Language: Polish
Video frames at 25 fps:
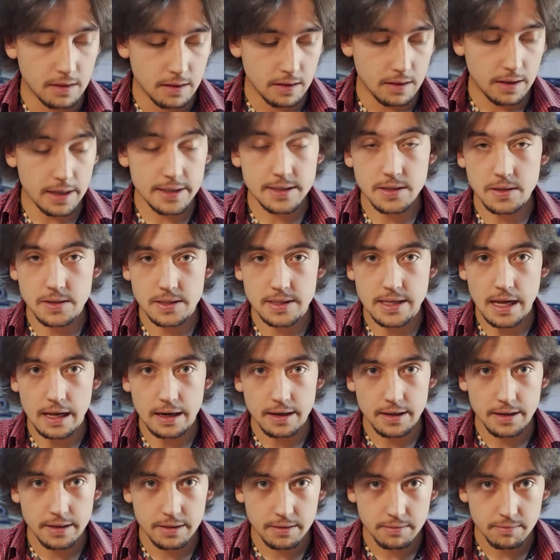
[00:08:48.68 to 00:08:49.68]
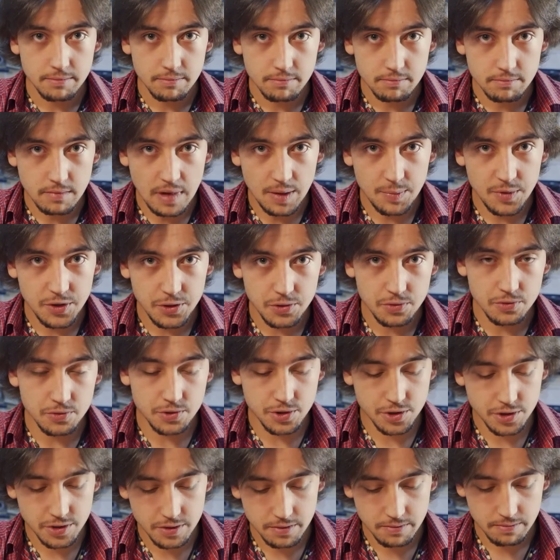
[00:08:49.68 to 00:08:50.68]
Lecąc dalej, mamy
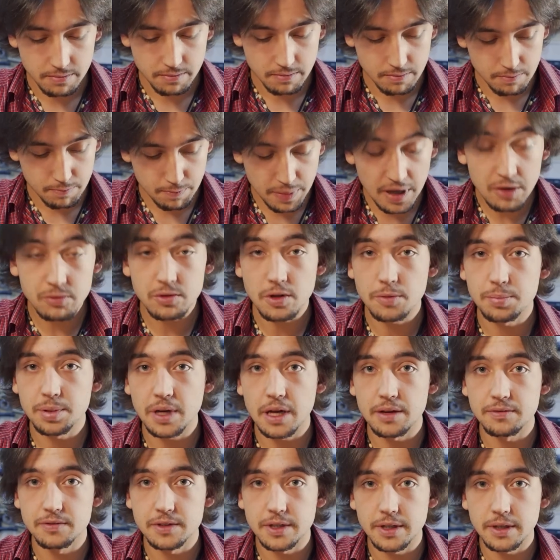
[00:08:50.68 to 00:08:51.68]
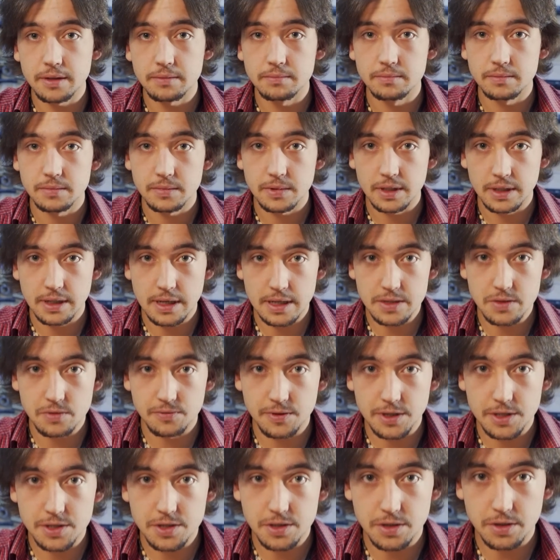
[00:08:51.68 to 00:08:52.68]
już pełnoprawne
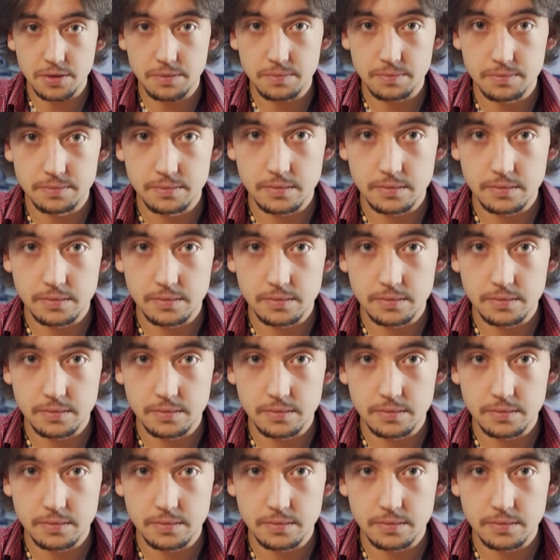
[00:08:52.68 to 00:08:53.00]
gazóweczki.